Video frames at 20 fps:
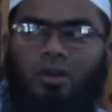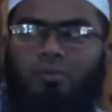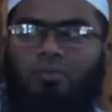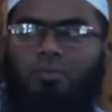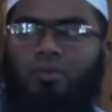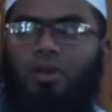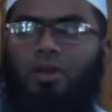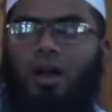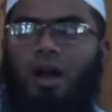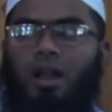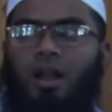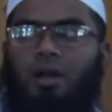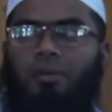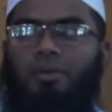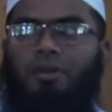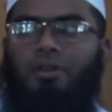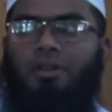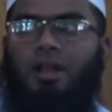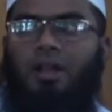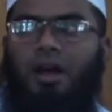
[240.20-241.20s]
রব্বুল
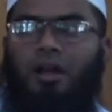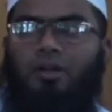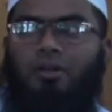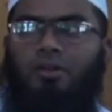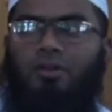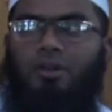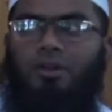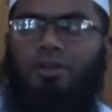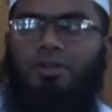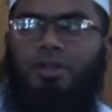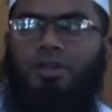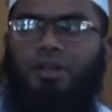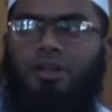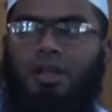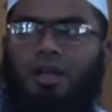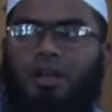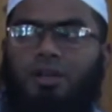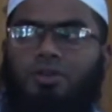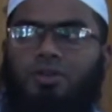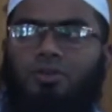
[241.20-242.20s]
আলমিন দান করেছেন
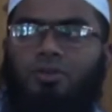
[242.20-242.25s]
তাই